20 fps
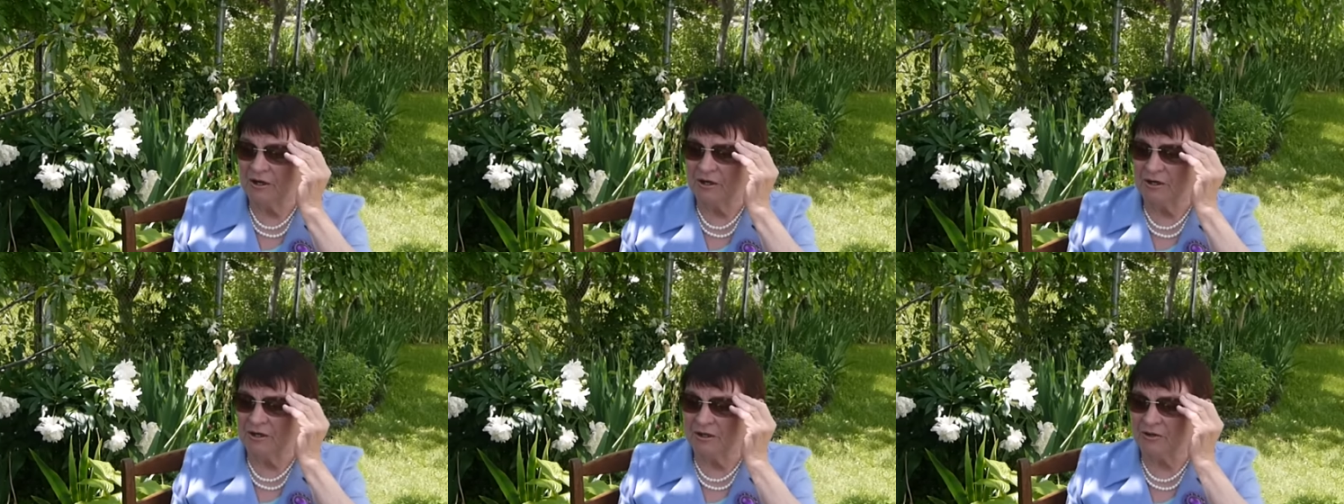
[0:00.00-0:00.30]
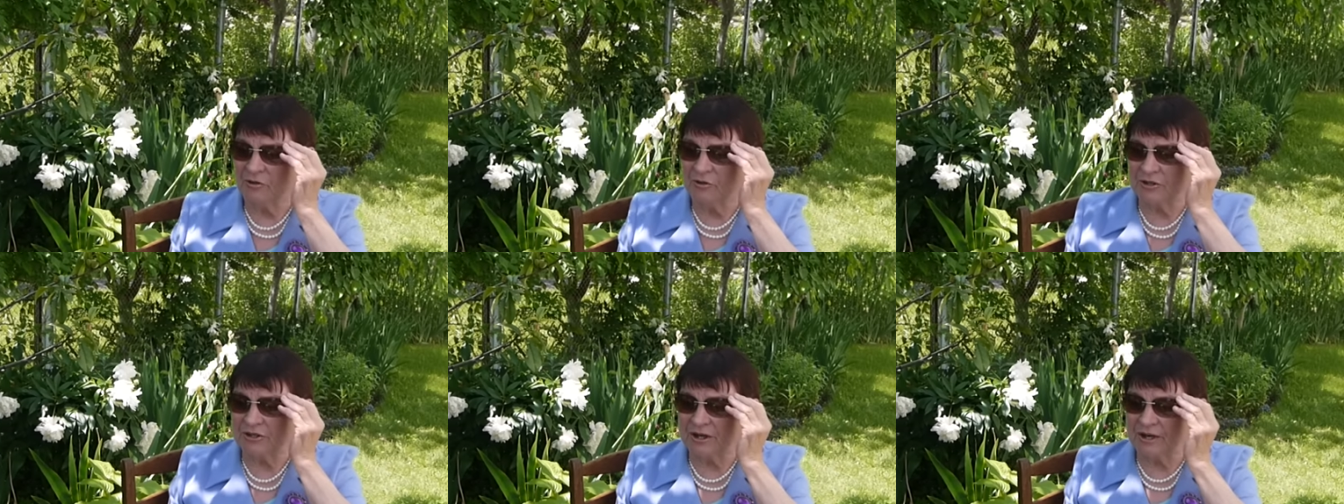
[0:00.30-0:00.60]

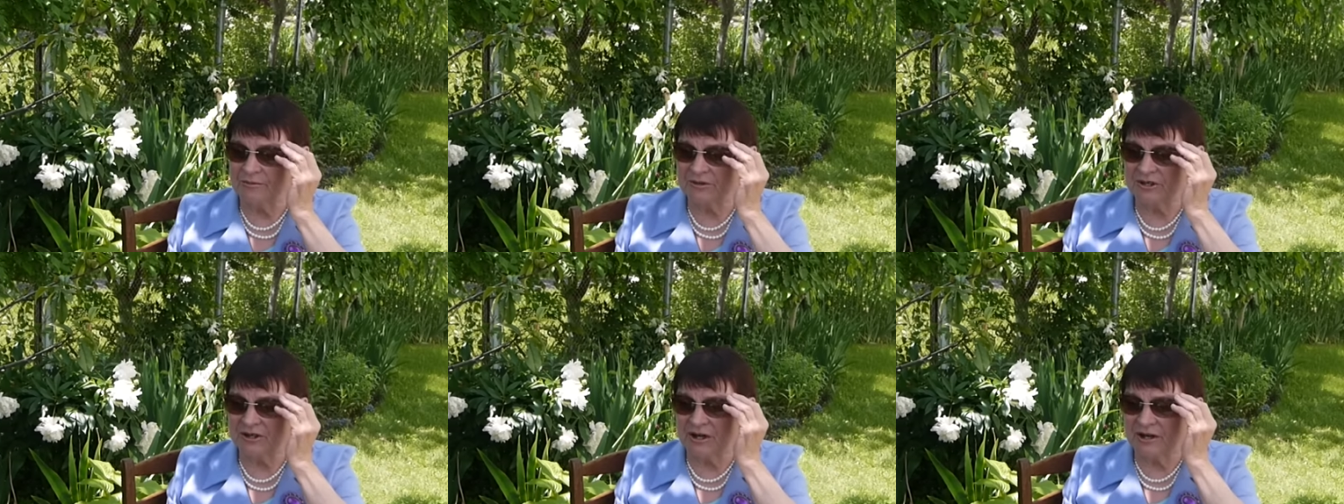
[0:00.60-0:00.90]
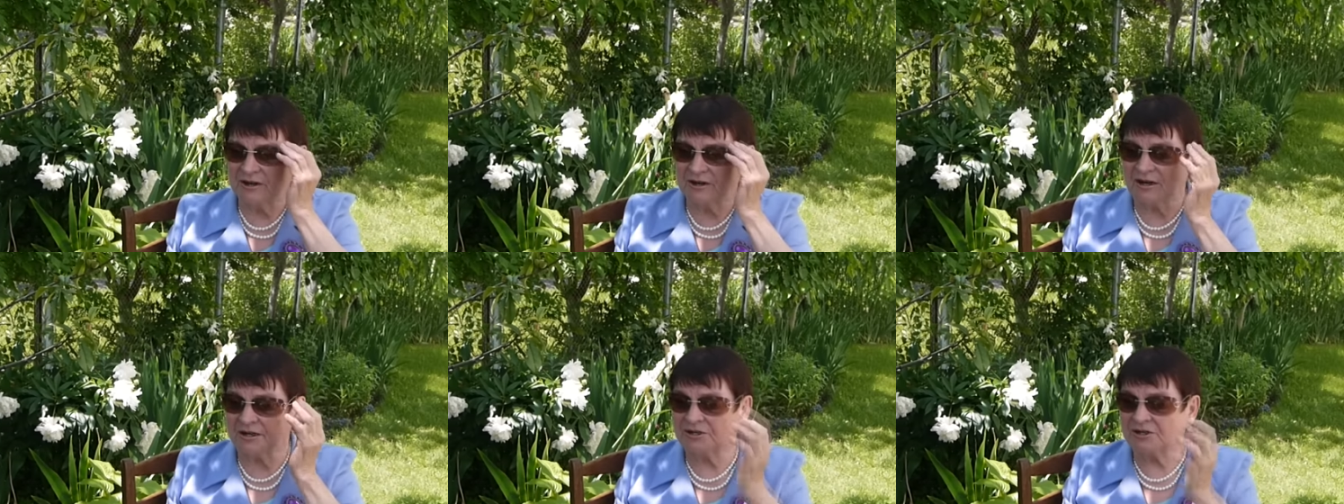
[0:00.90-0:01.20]
э, он сам в
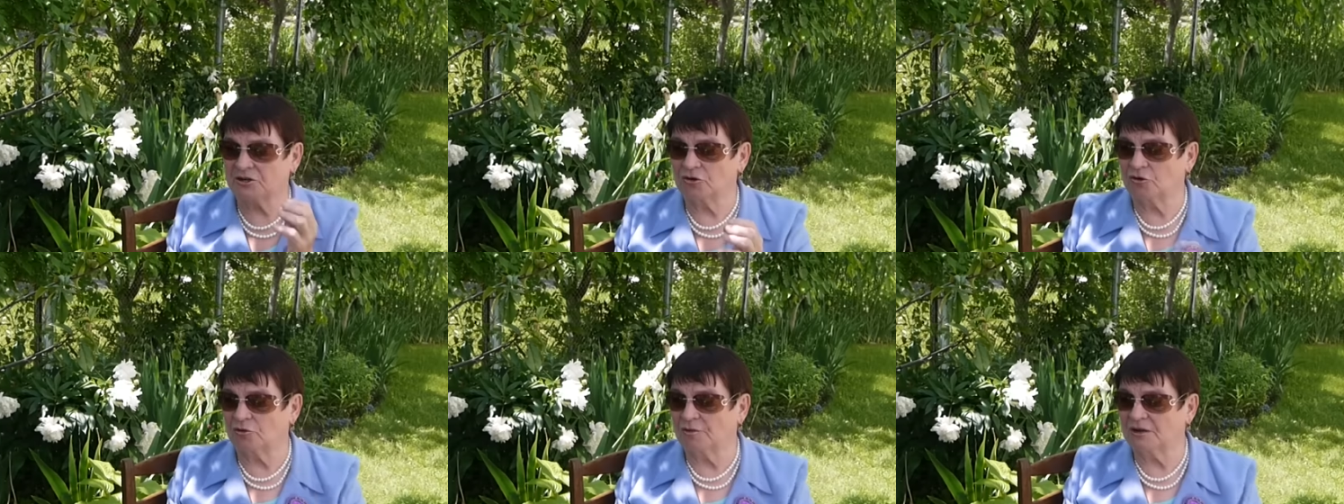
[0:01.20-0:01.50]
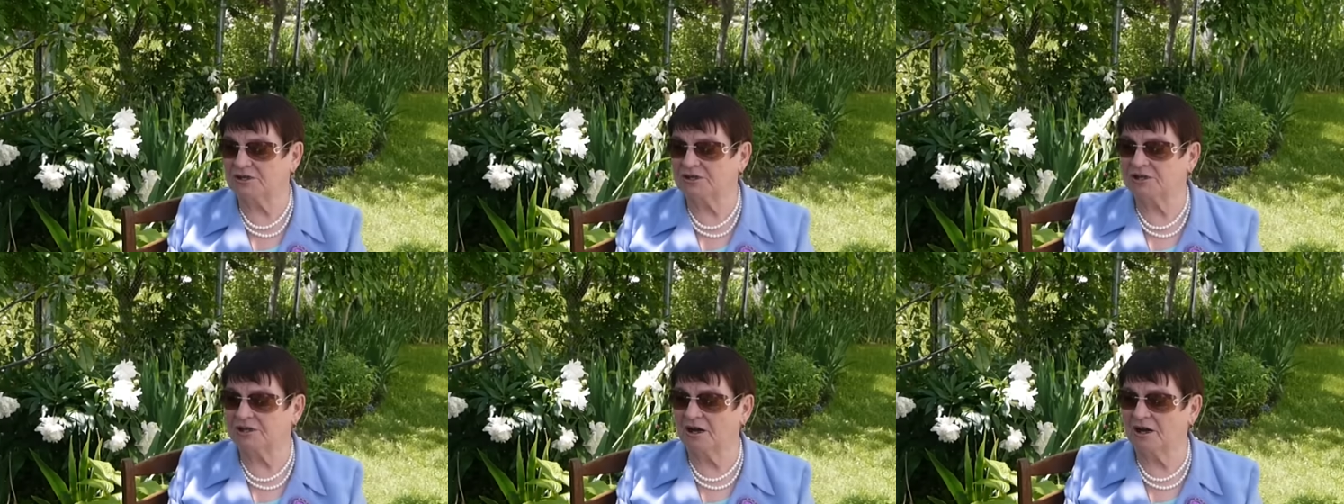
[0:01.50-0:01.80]
Сталинградской
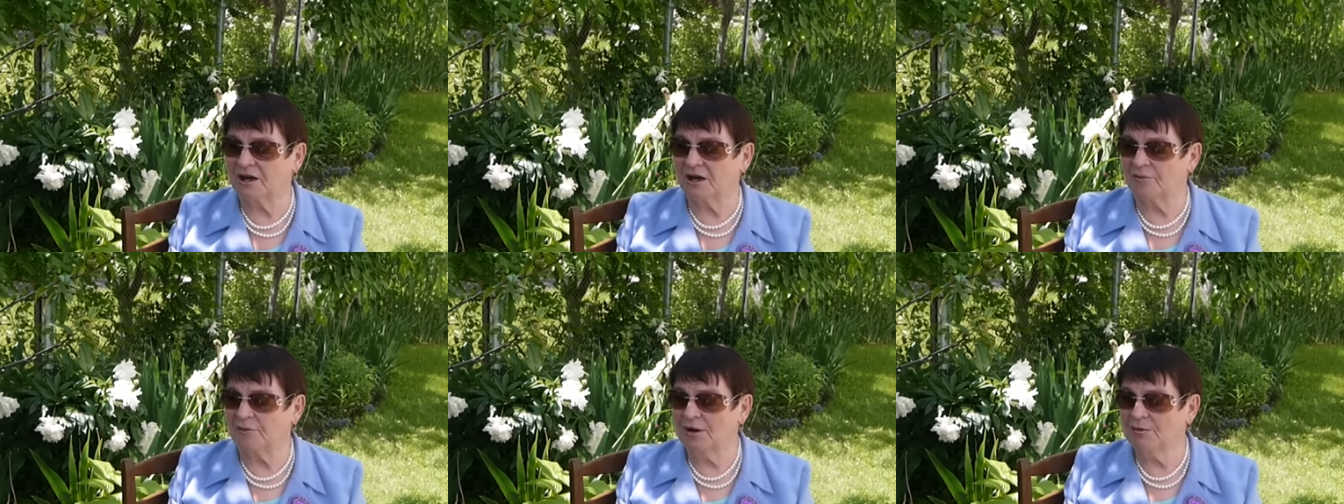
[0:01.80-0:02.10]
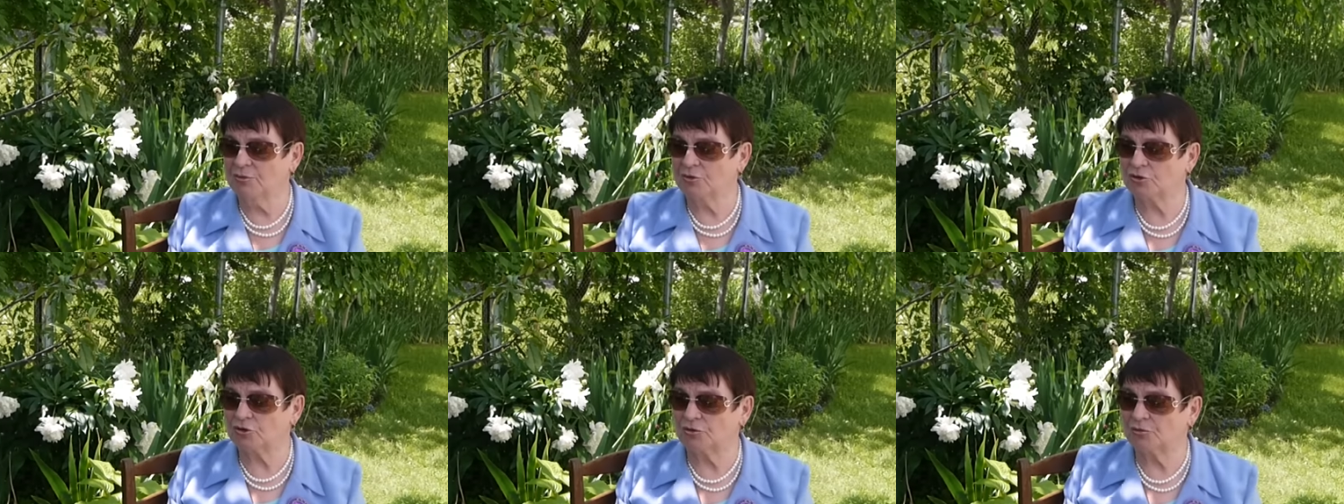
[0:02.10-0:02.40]
области, а
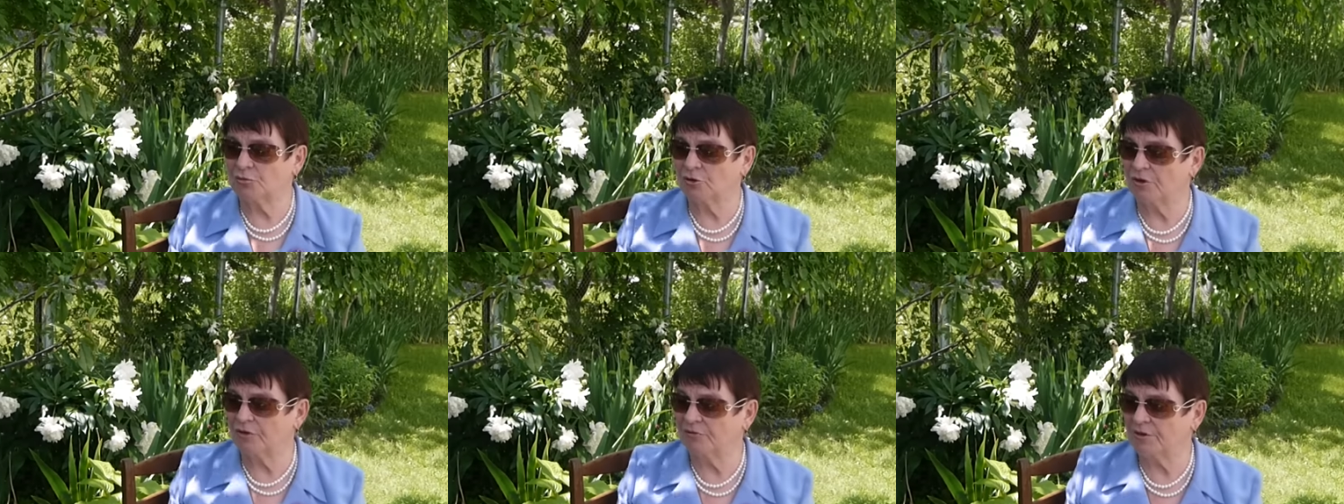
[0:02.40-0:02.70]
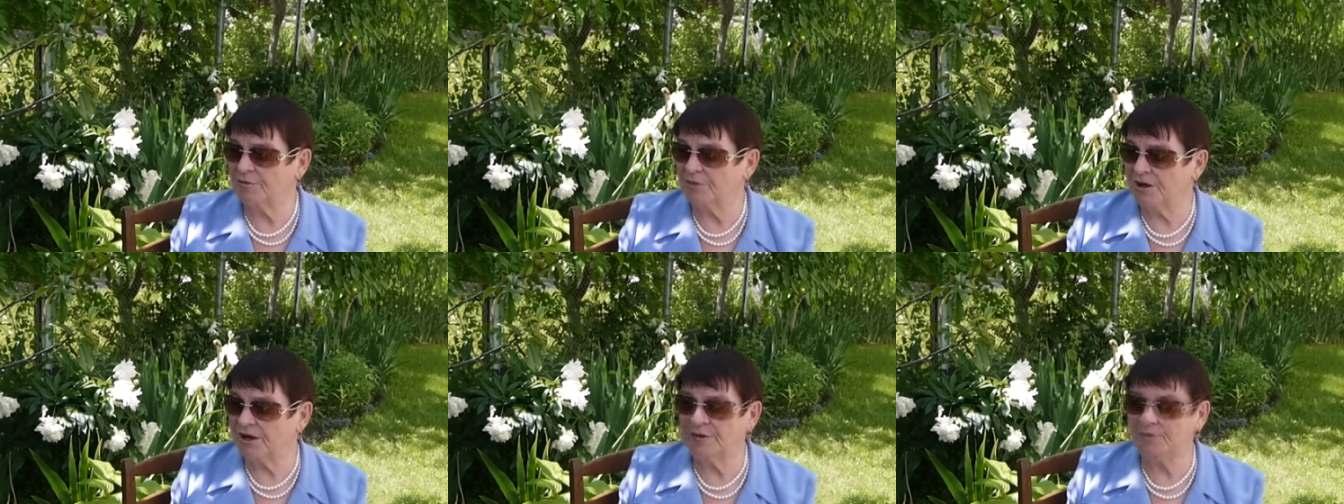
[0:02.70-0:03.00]
бабушка была
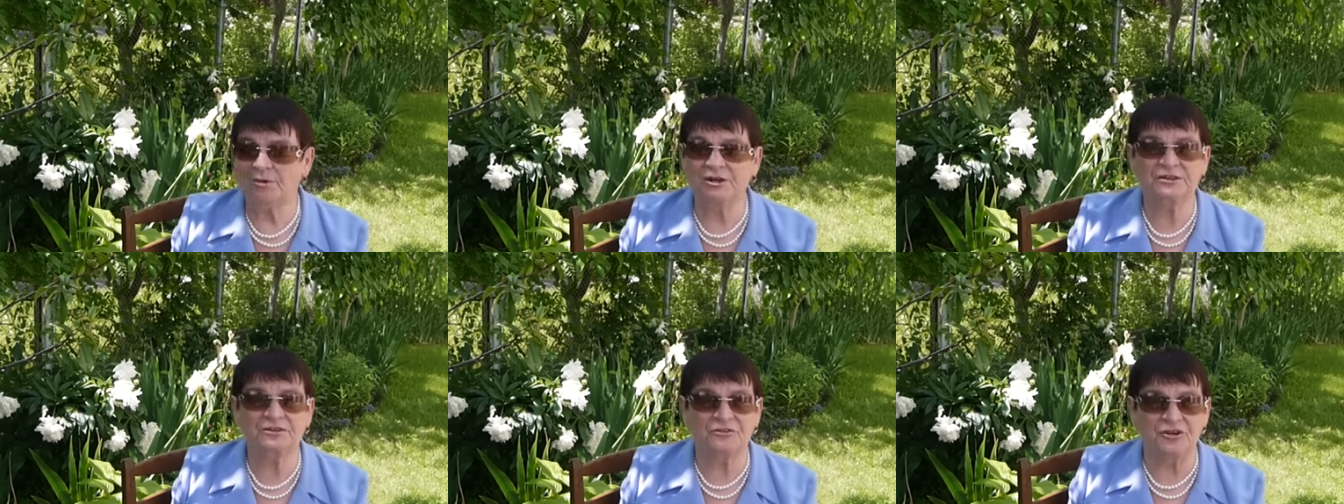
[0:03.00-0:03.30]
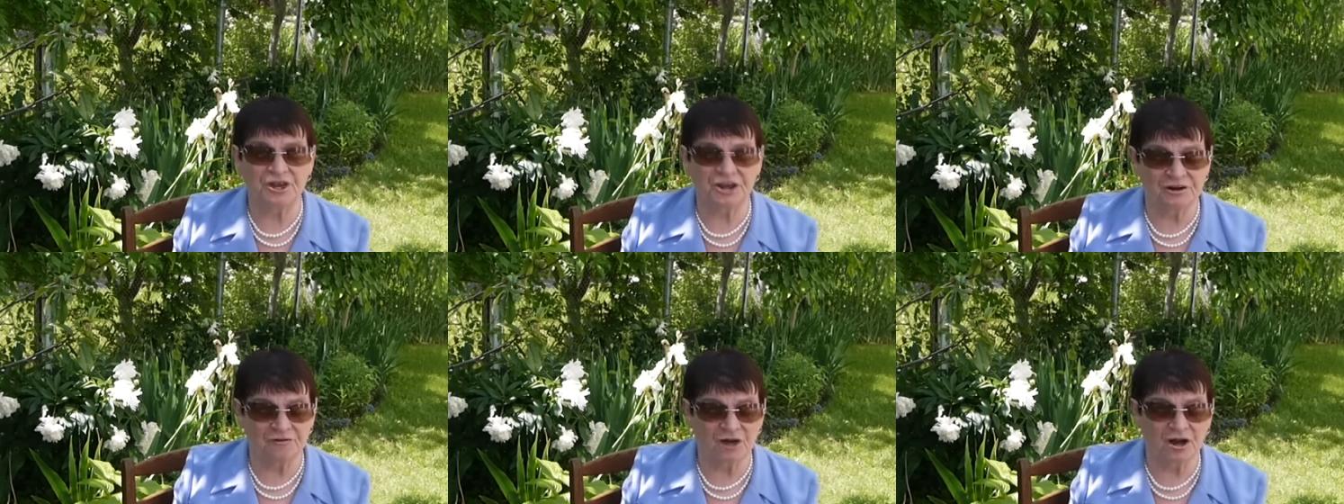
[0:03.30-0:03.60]
фамилия
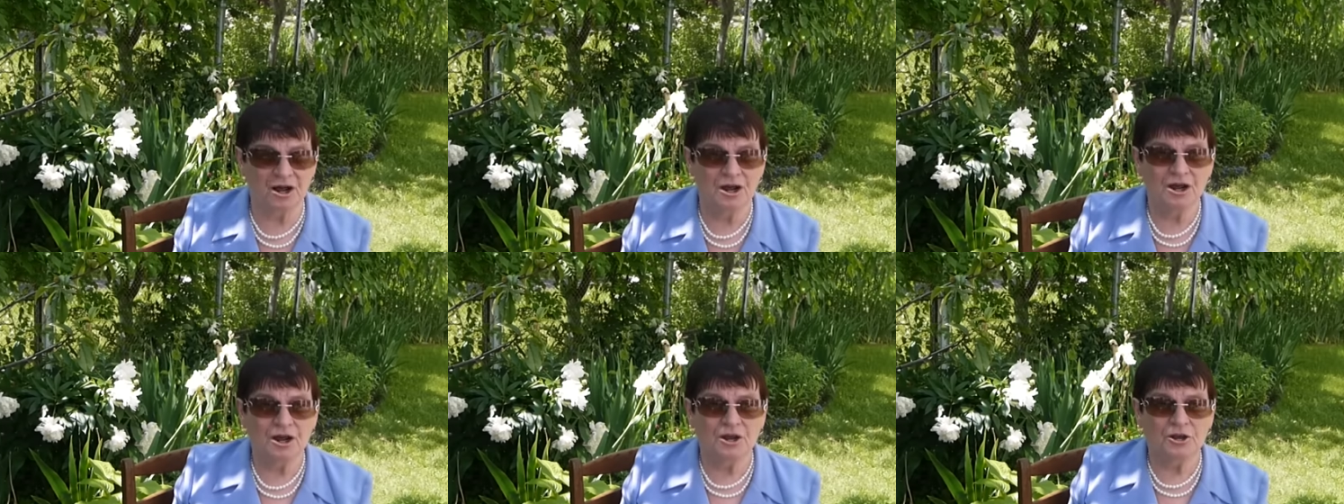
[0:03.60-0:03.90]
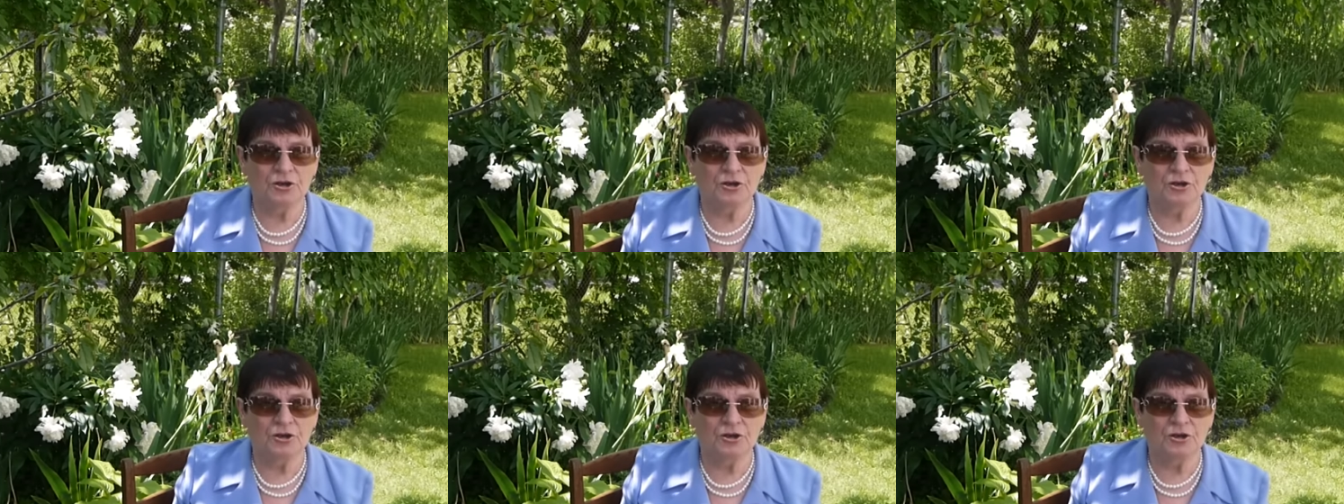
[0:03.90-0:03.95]
Матвеева.